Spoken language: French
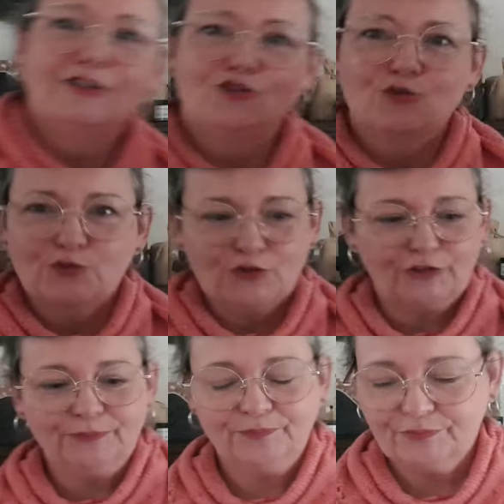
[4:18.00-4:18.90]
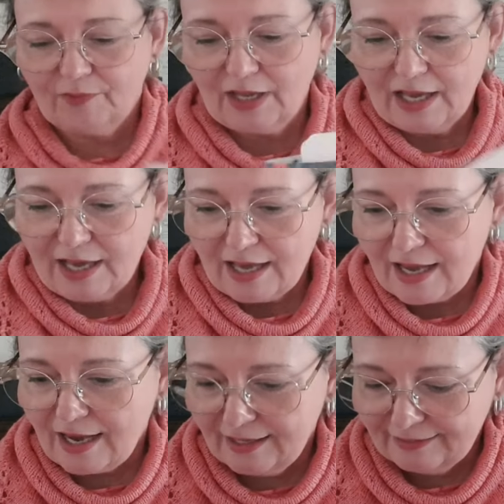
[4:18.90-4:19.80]
Donc,
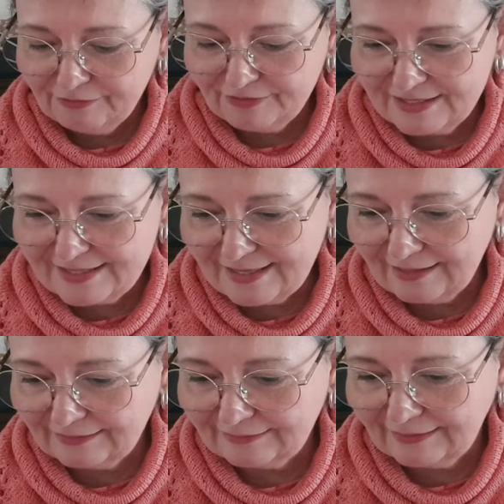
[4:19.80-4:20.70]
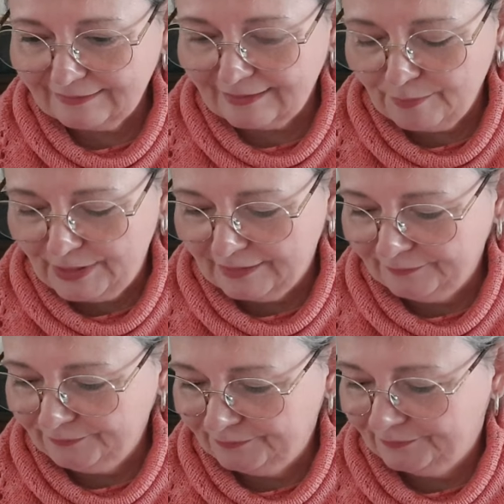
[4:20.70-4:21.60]
elle a fait ça très très bien.
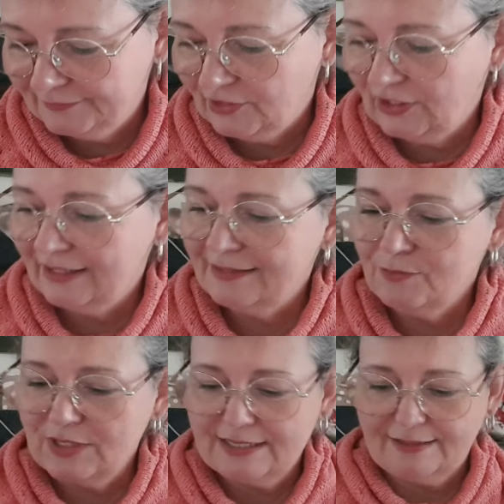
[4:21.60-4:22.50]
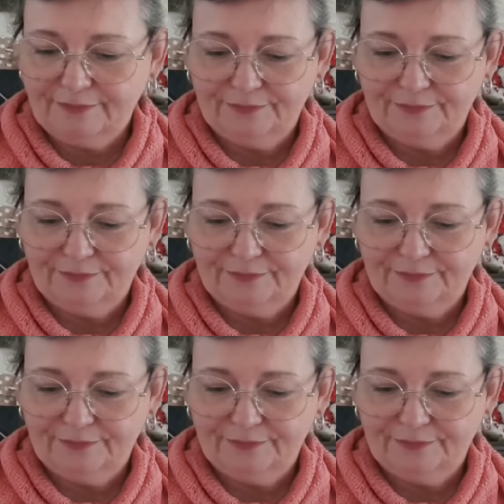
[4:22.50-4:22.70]
Regardez-moi ça.